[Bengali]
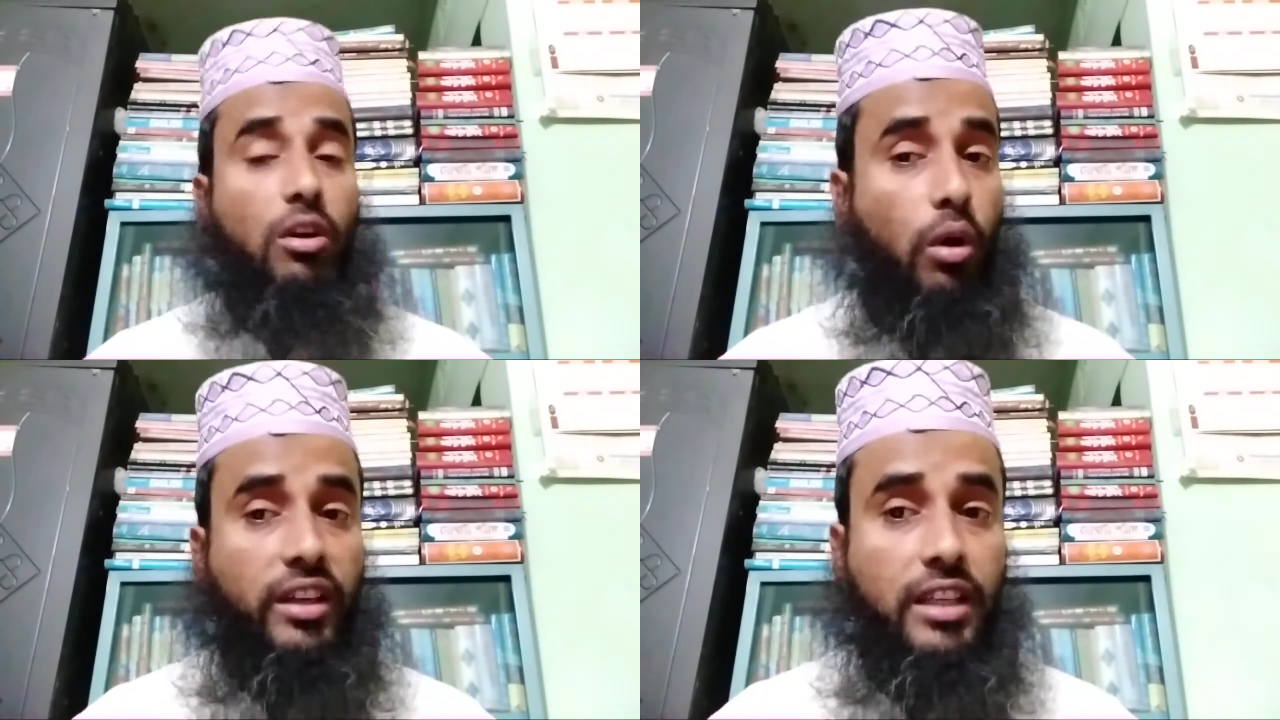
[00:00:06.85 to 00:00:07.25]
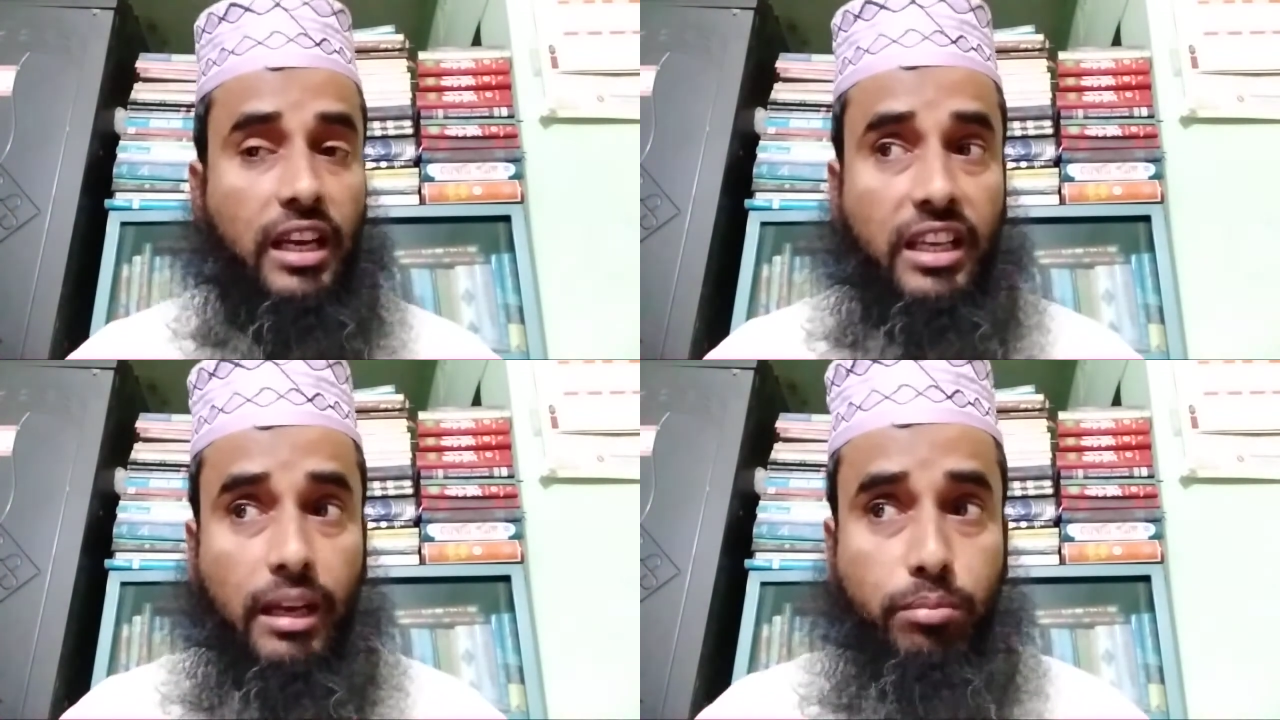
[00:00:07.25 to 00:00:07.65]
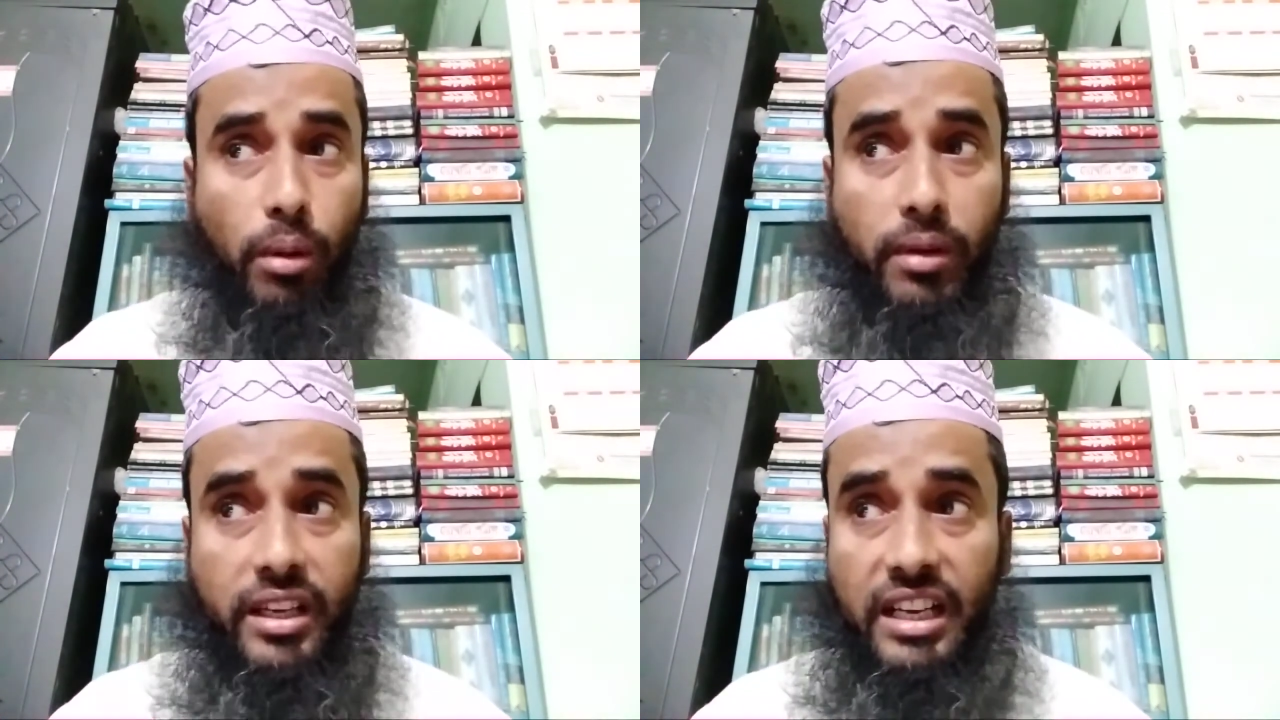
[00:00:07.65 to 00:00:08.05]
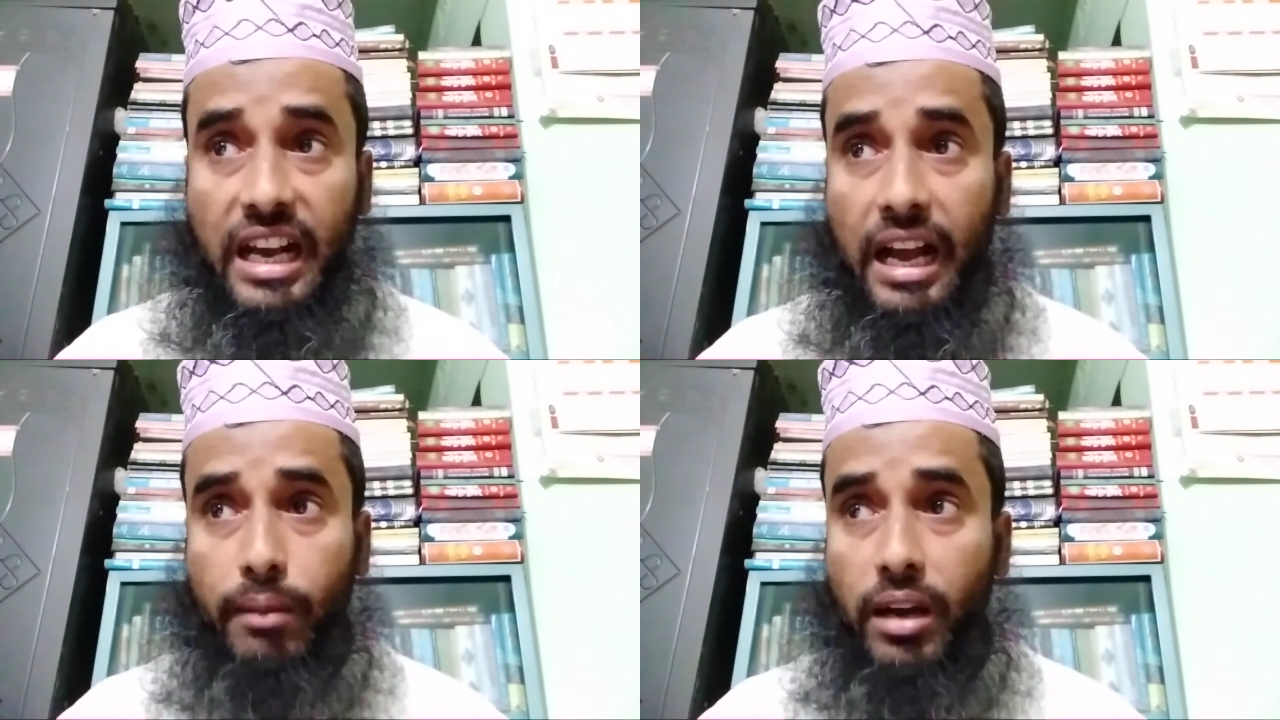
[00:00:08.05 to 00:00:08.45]
গড্ডালিকা প্রবাহে
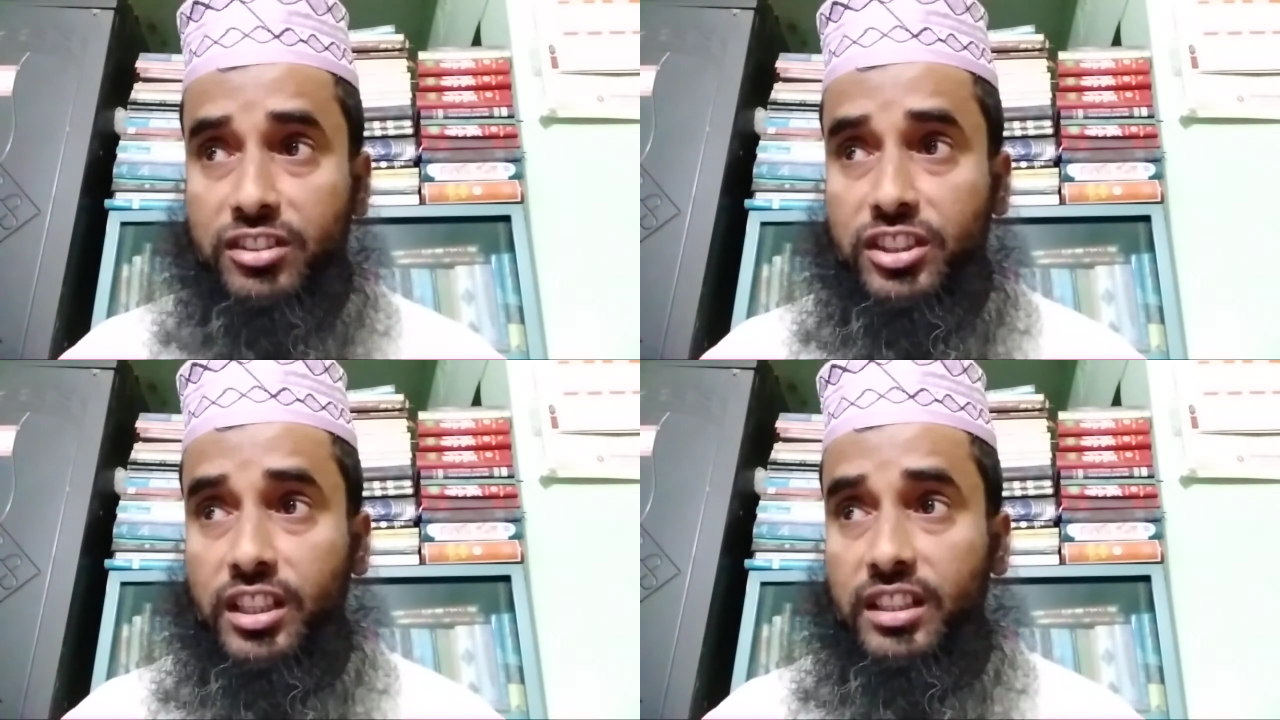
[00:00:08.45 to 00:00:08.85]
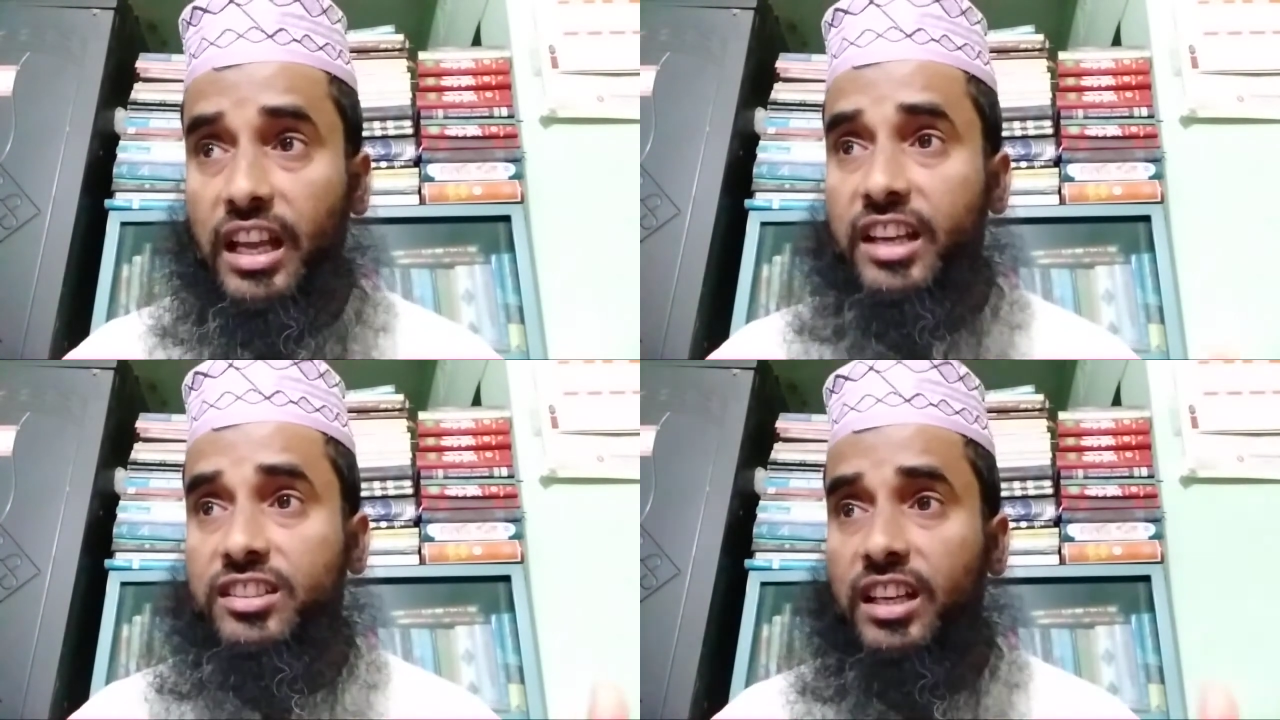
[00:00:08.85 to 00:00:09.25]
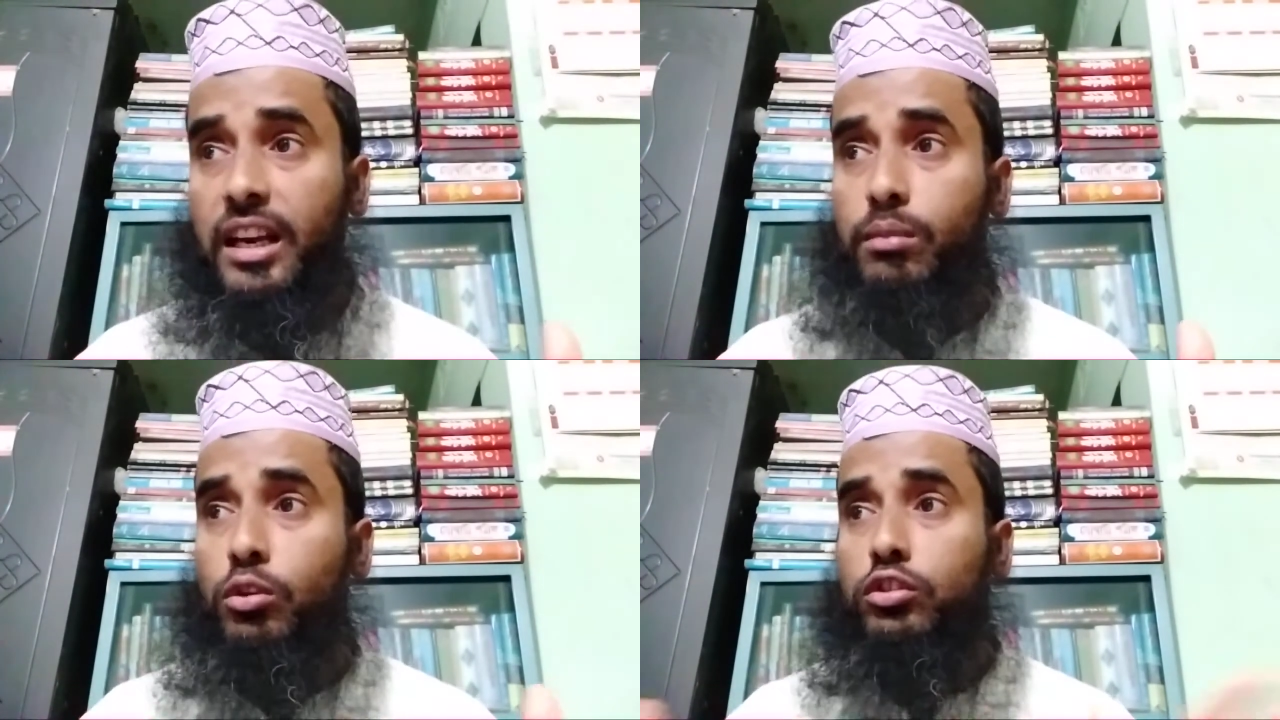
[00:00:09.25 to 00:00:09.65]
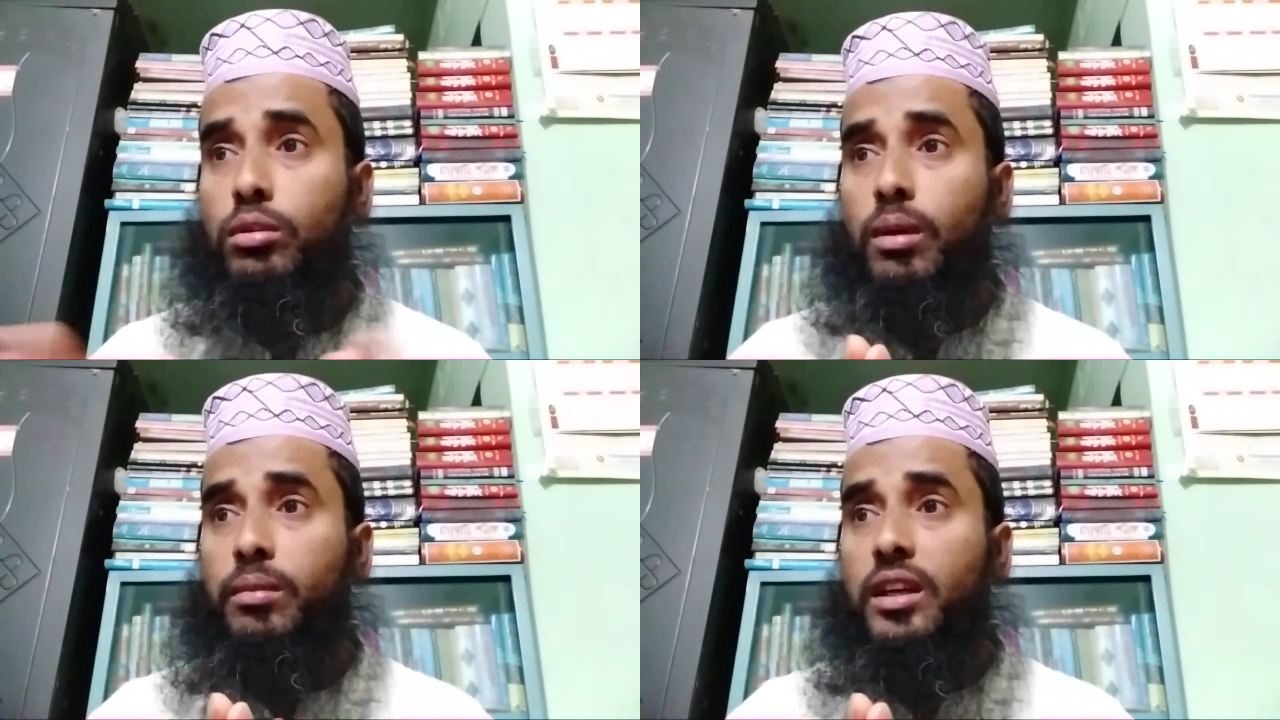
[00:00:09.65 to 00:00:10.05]
গা ভাসিয়ে দায় সারা
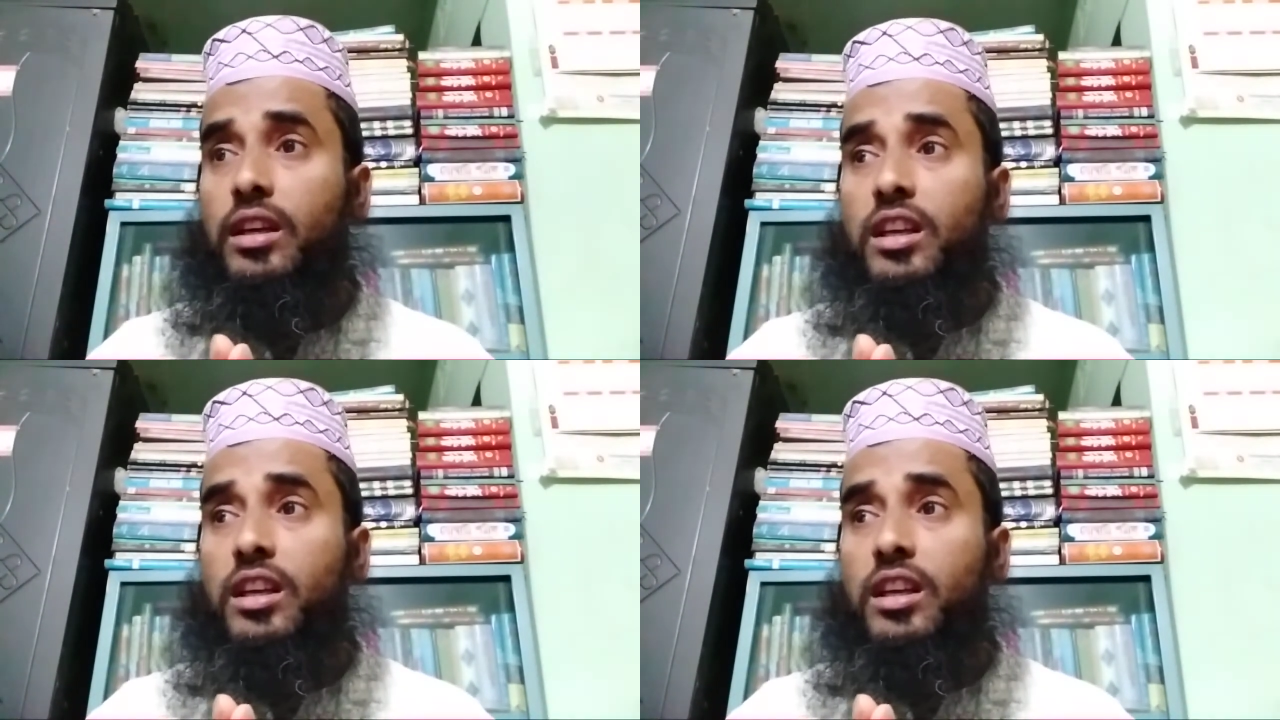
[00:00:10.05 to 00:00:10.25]
মুক্তভাবে